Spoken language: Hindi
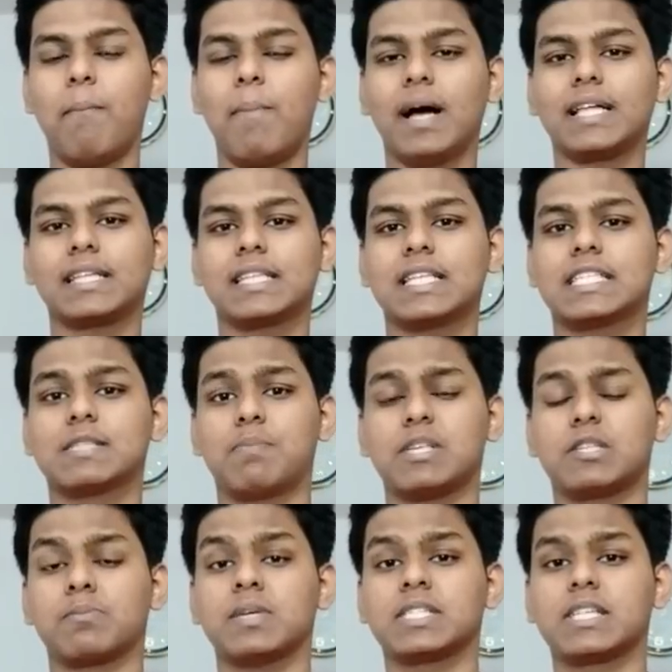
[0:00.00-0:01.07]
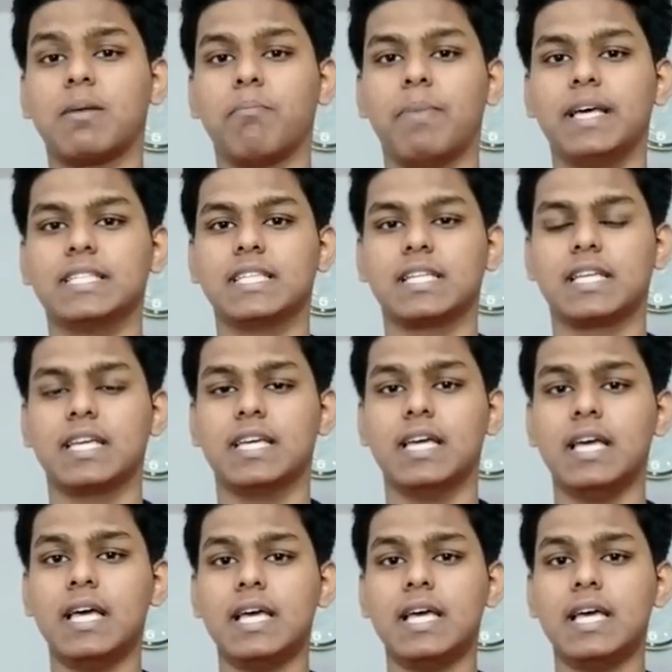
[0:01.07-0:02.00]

बात करते हैं स्पेसिफिक कंपेरिजन की